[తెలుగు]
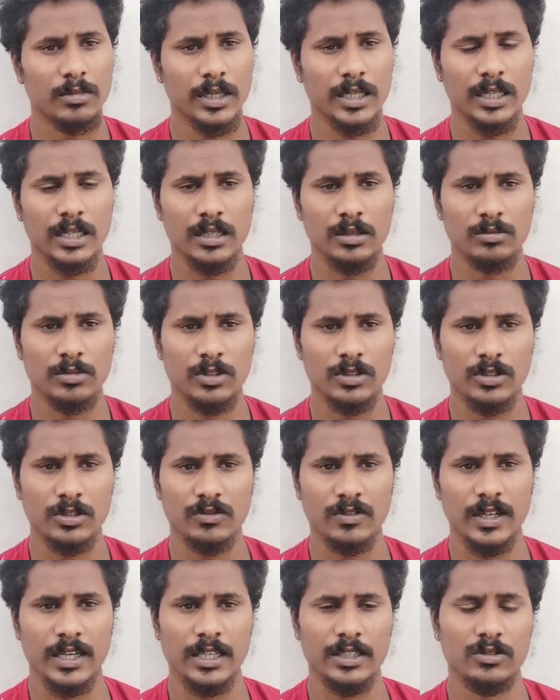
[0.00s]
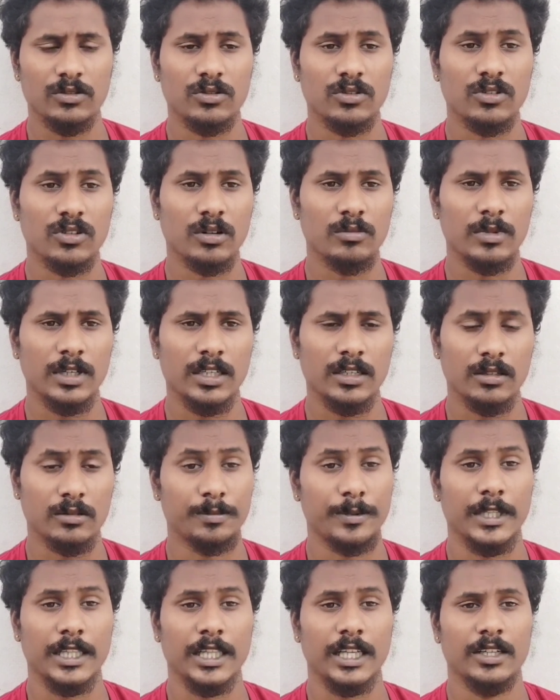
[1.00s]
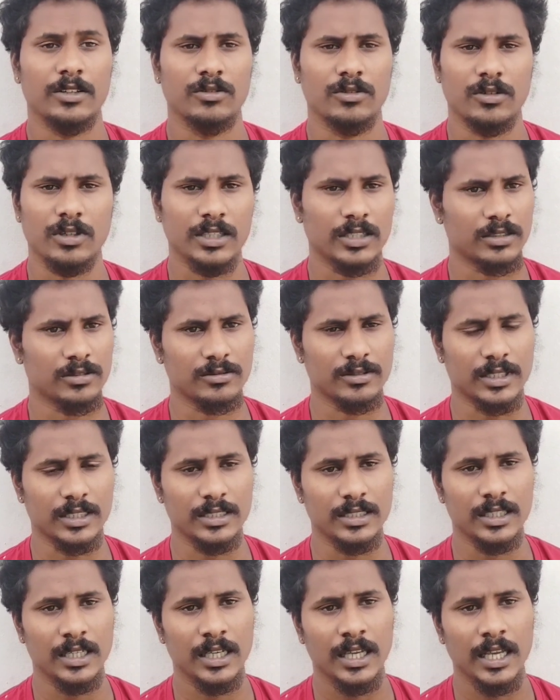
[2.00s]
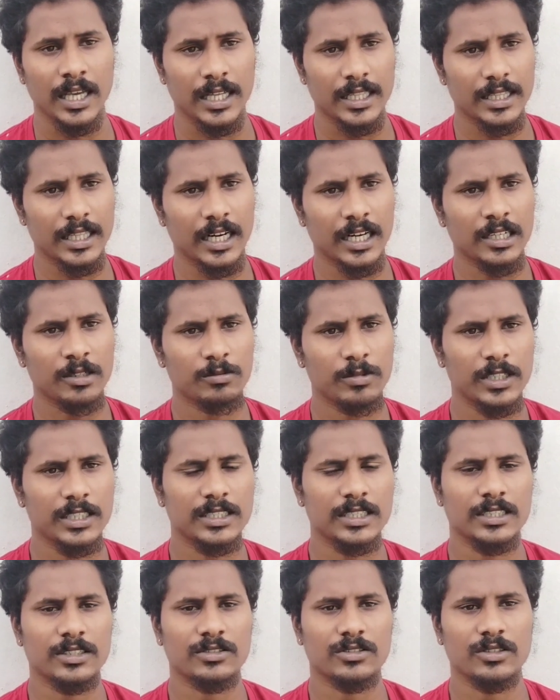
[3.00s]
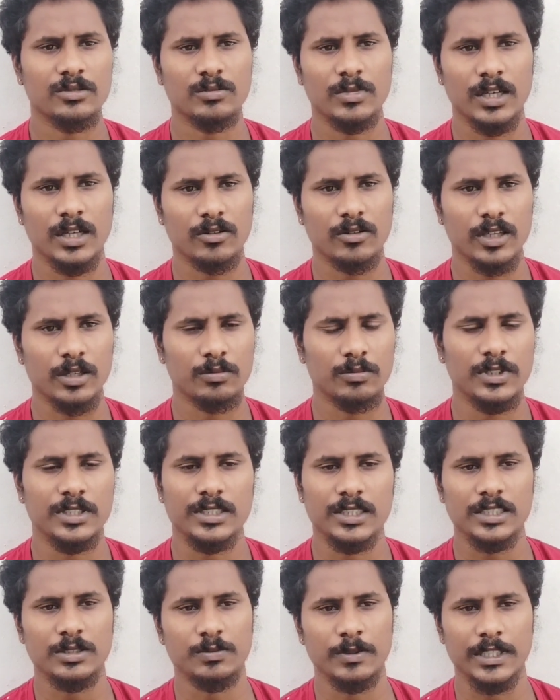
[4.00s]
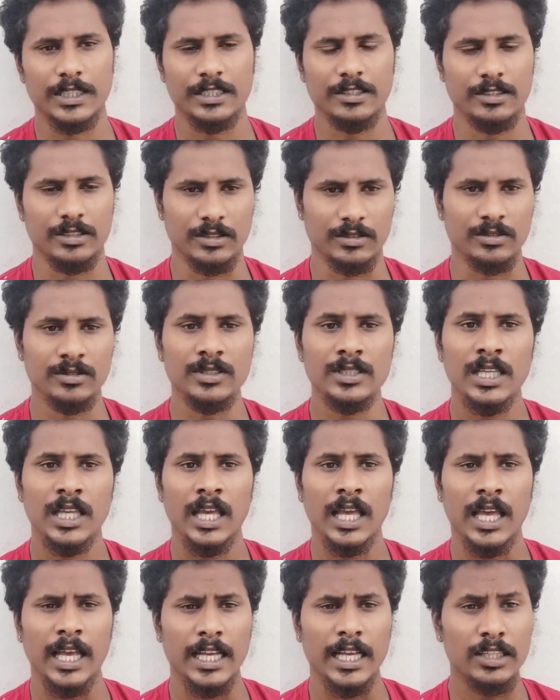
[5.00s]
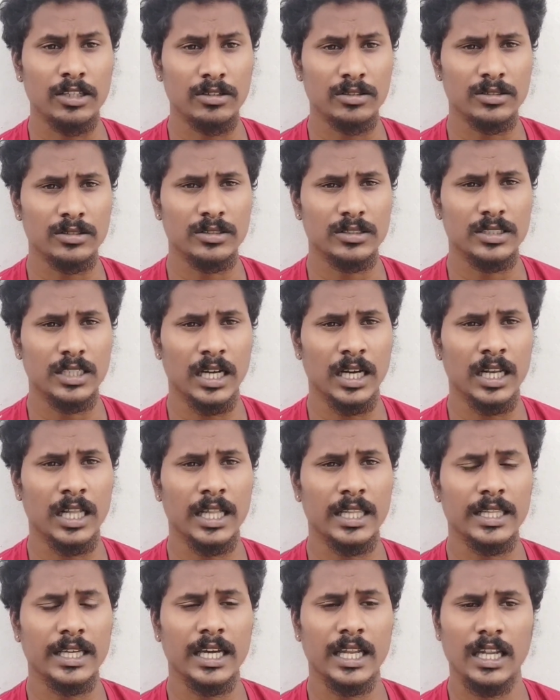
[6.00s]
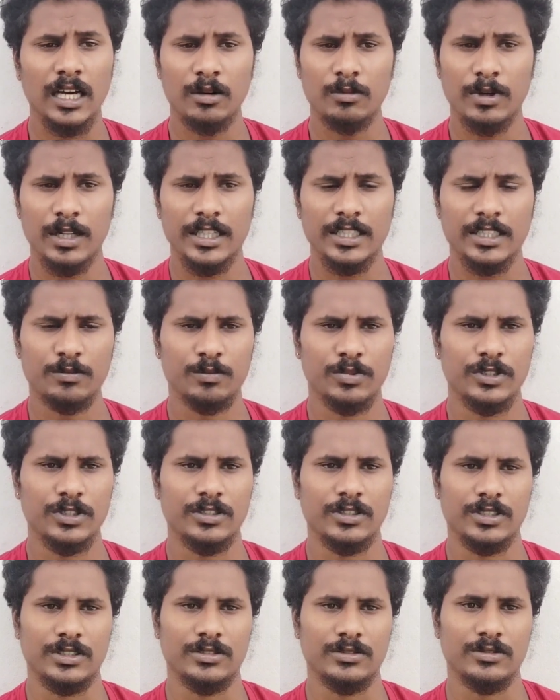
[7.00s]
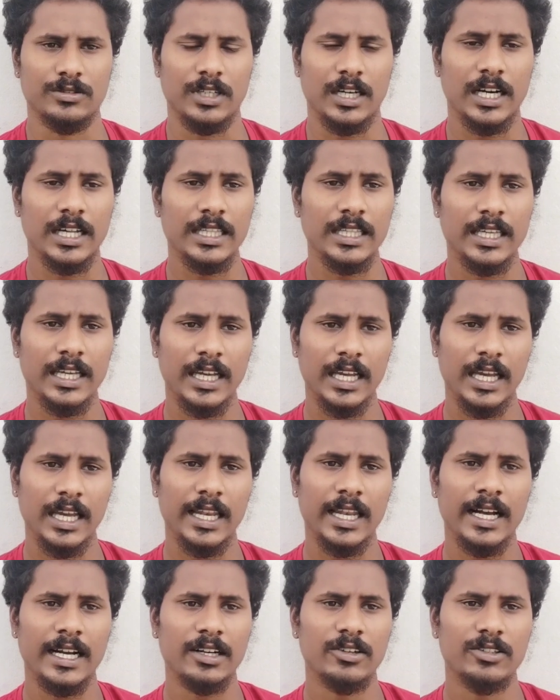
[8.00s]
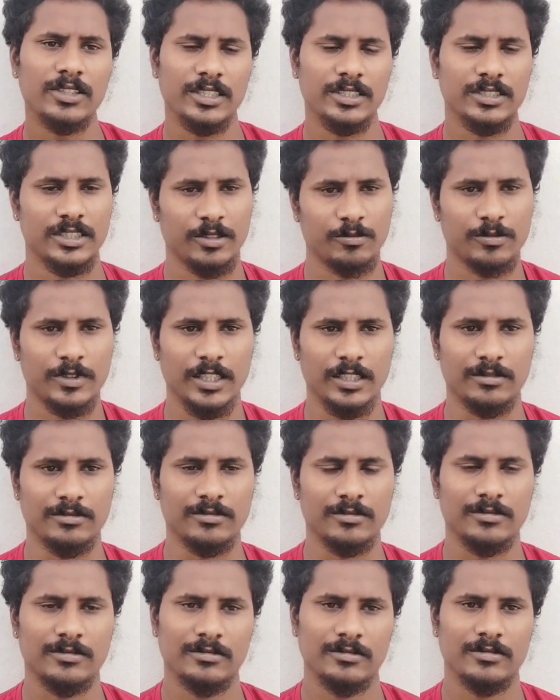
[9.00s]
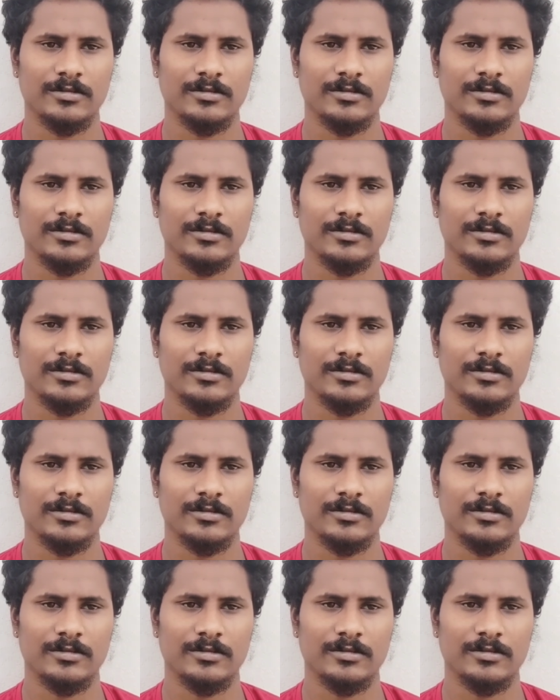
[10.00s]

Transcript: మండలంలో ఇరవై ఐదు ఒక్కొక్క మండలంలో పదిహేను ఓళ్ళు ఇట్లుంటాయి దాన్ని బేస్ చేసుకొని మనం ఈ బిజినెస్ పెట్టినాం అనుకో ఇందులో చాలా అధిక లాభాలు అయితే పొందవచ్చు అది ఎలాగో నేను చెప్తాను